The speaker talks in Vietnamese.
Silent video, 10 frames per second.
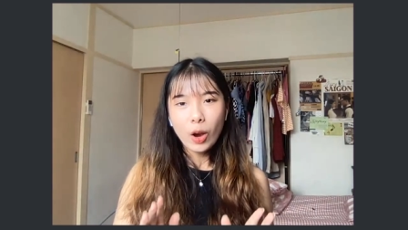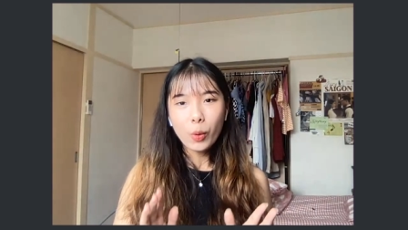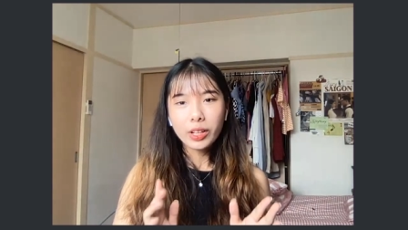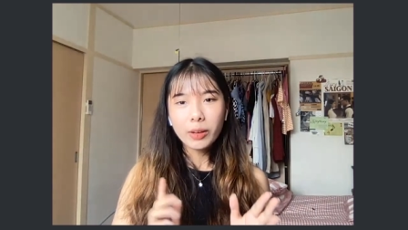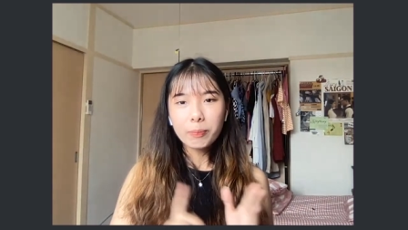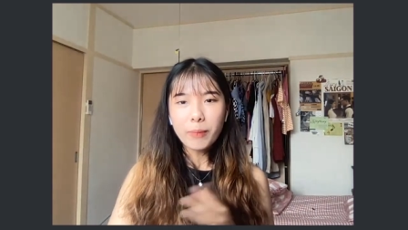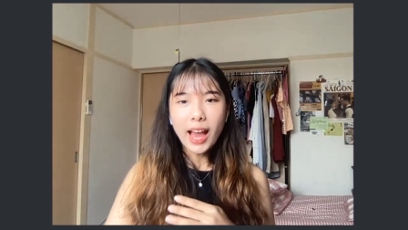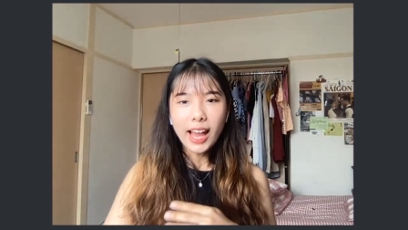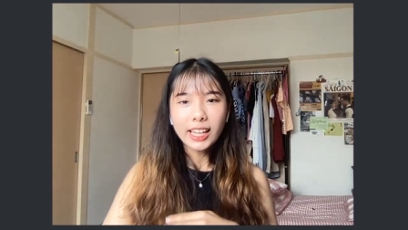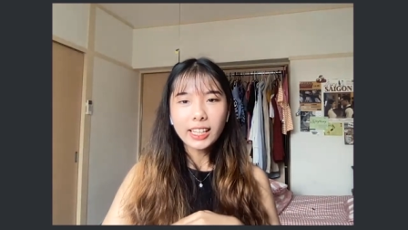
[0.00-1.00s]
hồi cấp 3
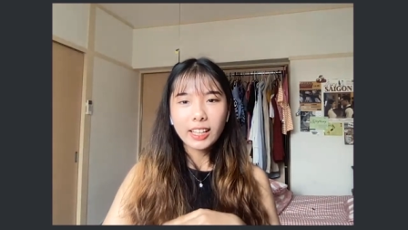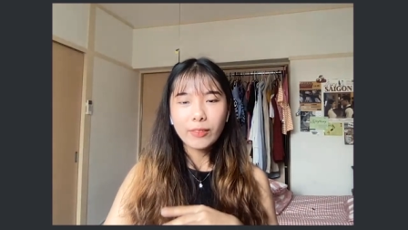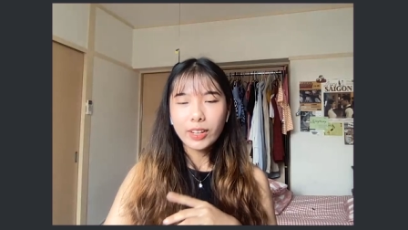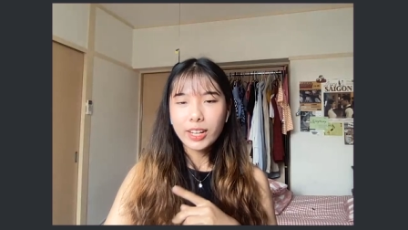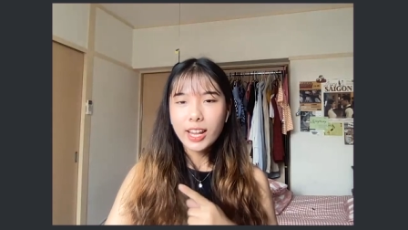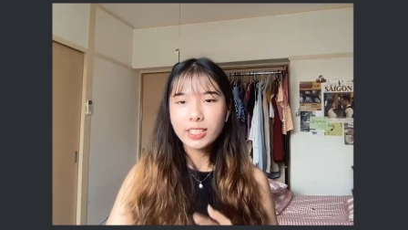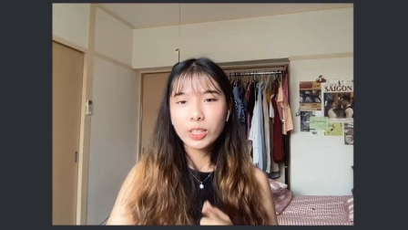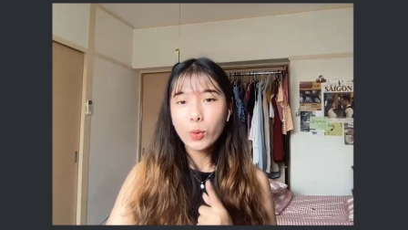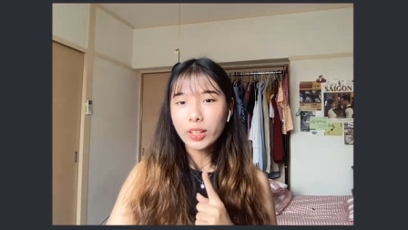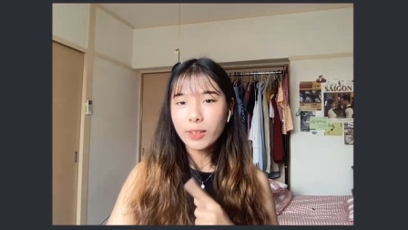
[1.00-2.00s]
ấy cái vấn đề
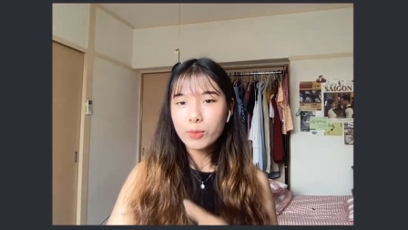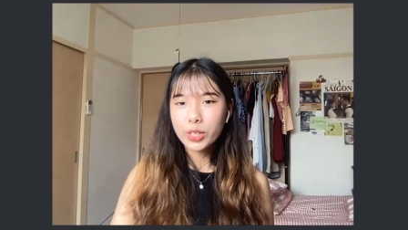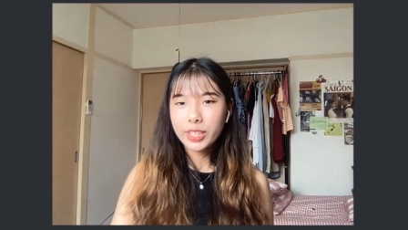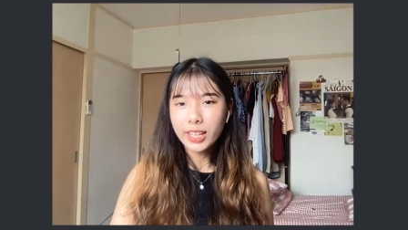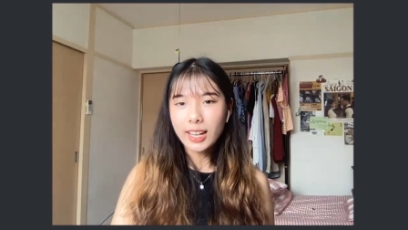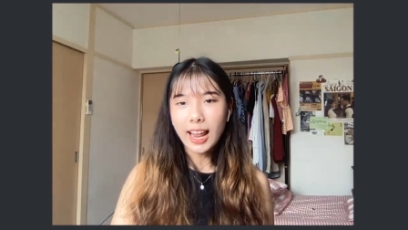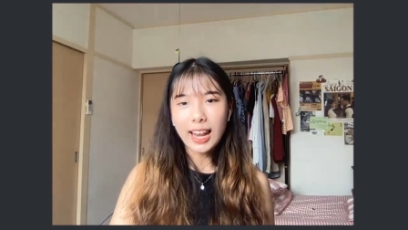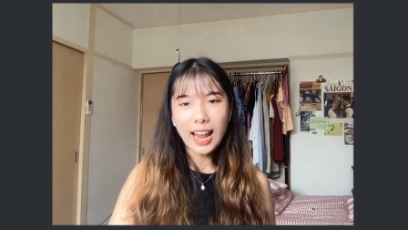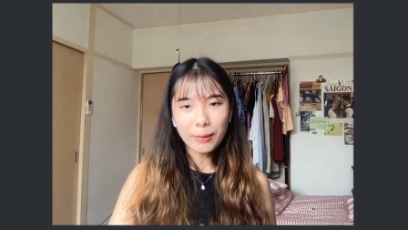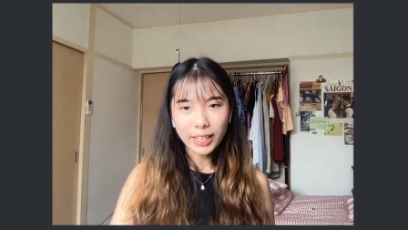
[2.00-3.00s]
chị quan tâm duy nhất là
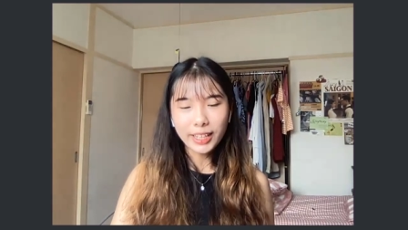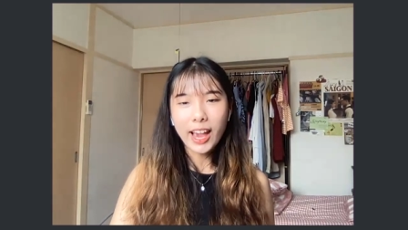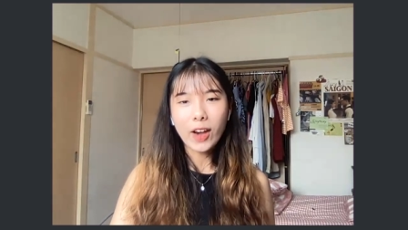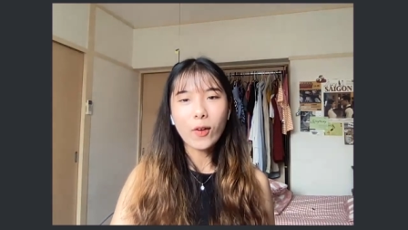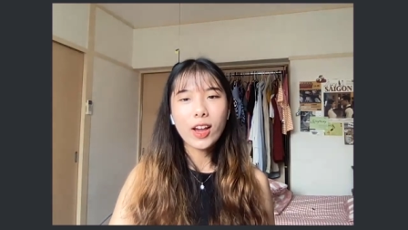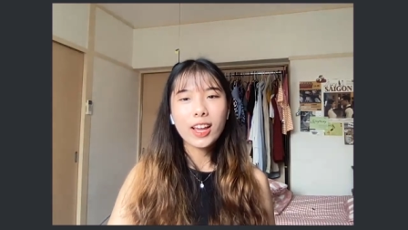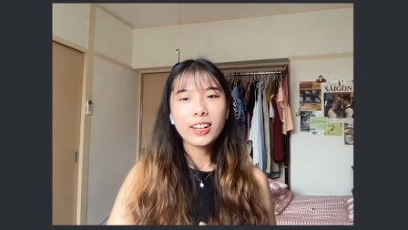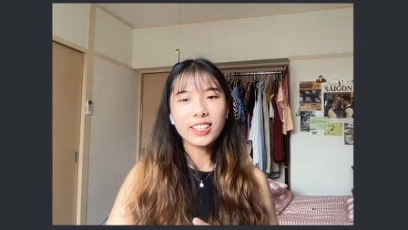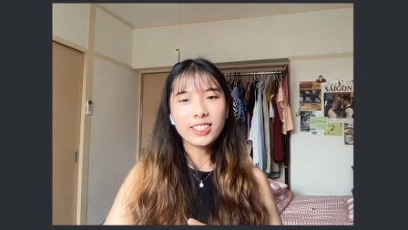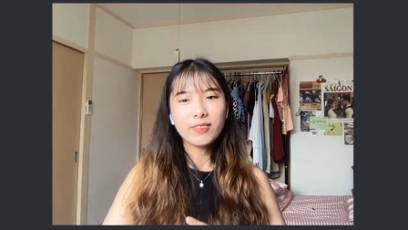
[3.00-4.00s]
làm thế nào
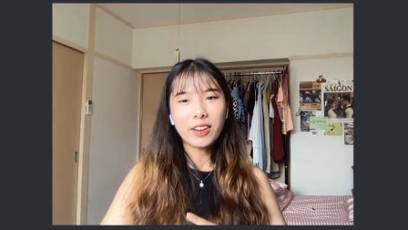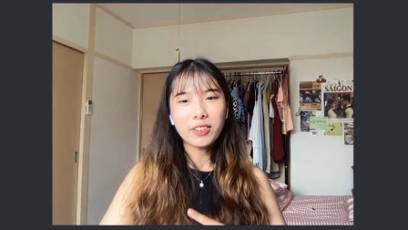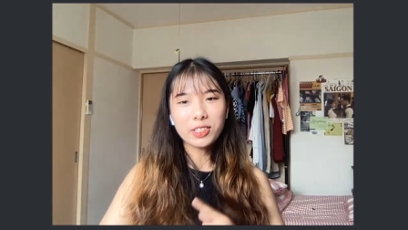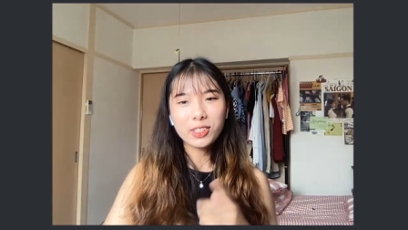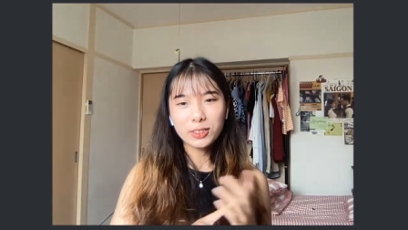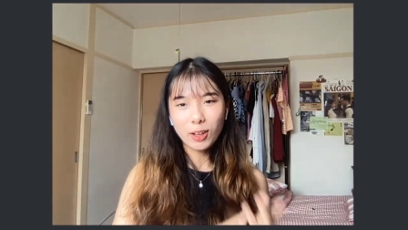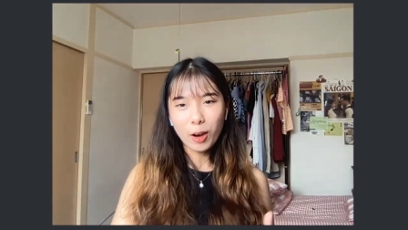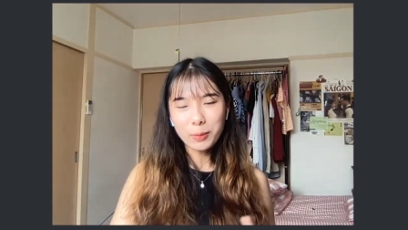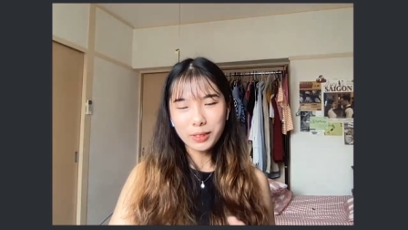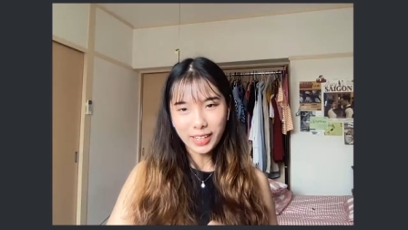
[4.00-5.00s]
để chị vào được trường
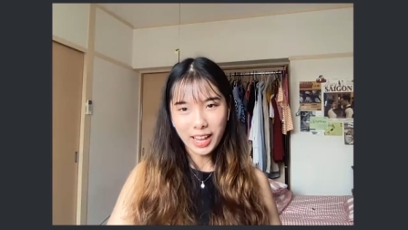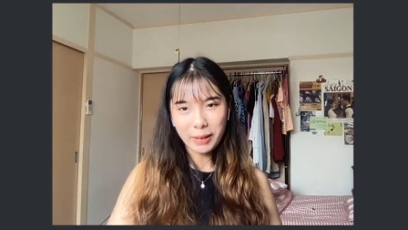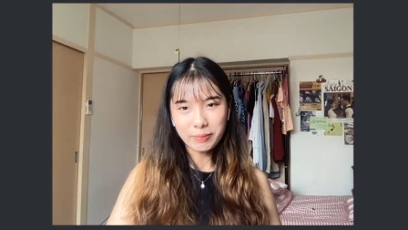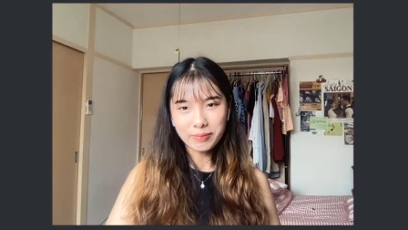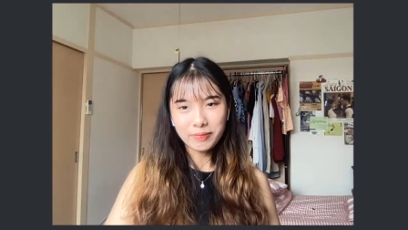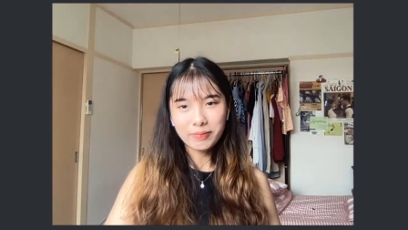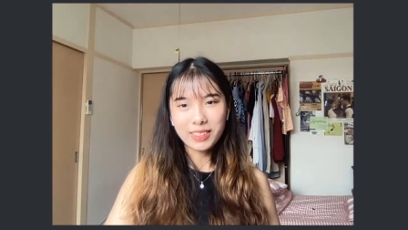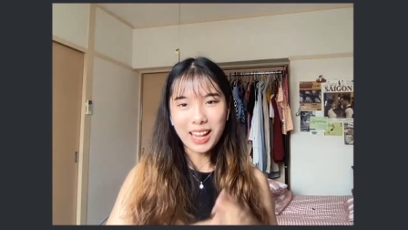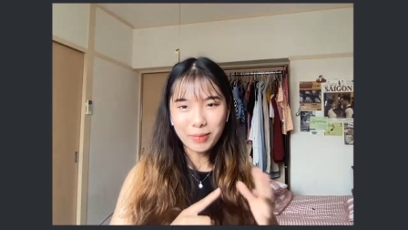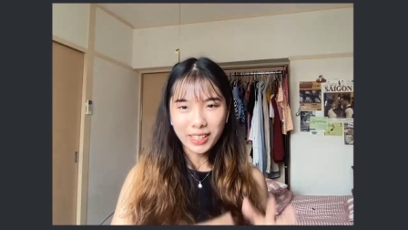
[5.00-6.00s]
top ở Việt Nam
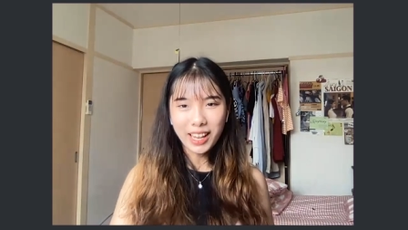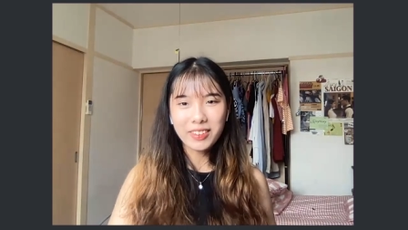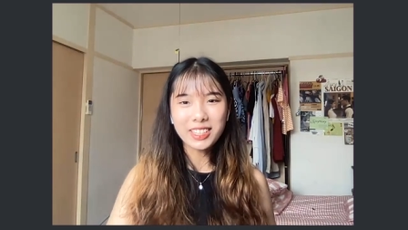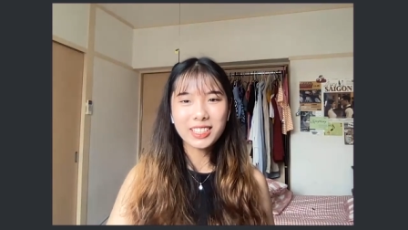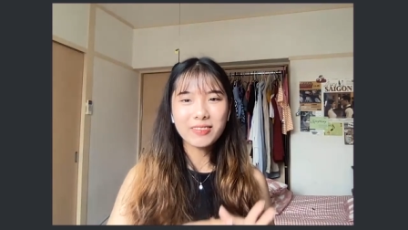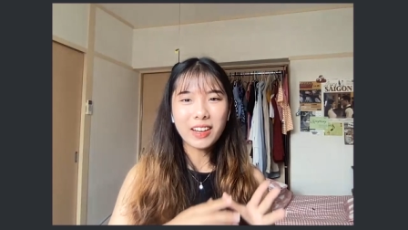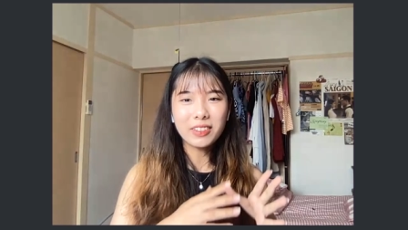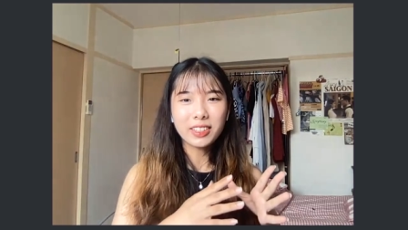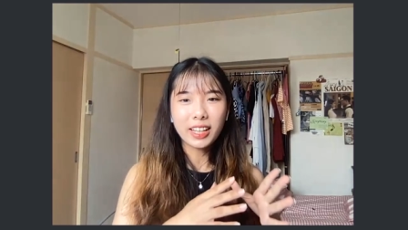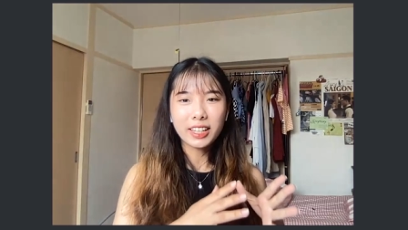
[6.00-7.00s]
làm thế nào để chị vào
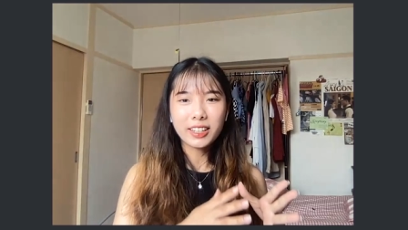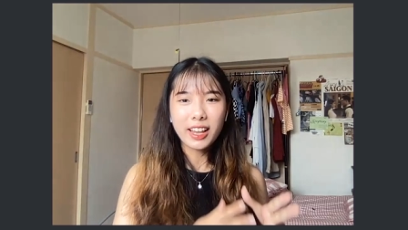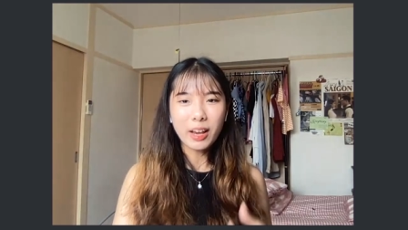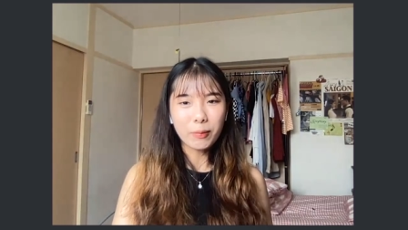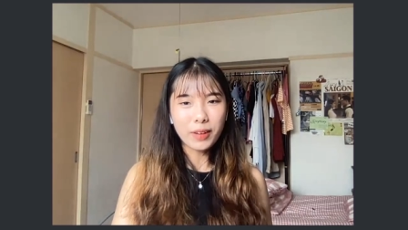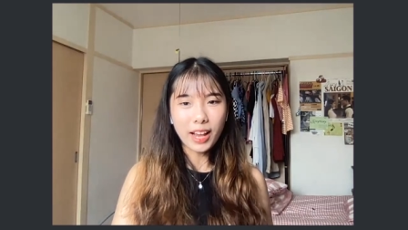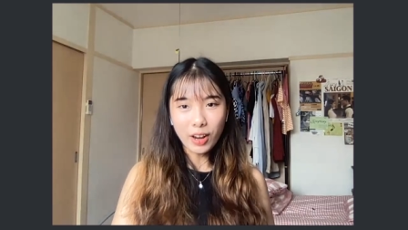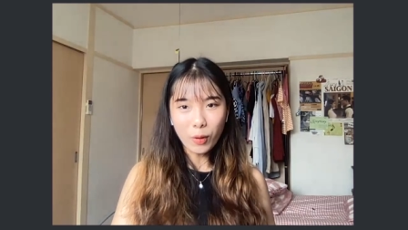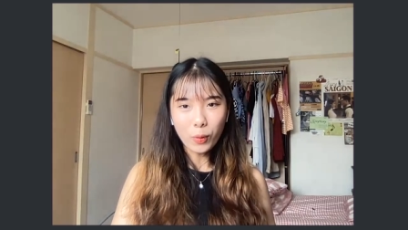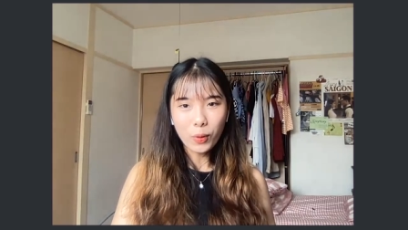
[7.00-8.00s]
được cái đại học hàng
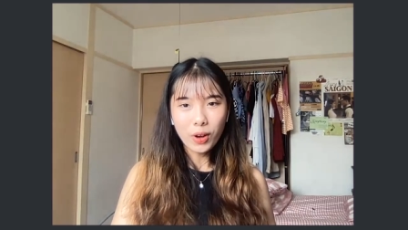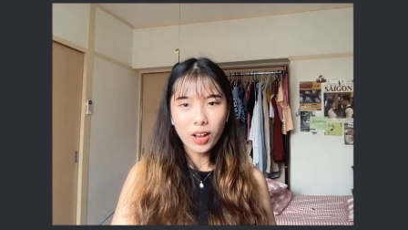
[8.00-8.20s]
đầu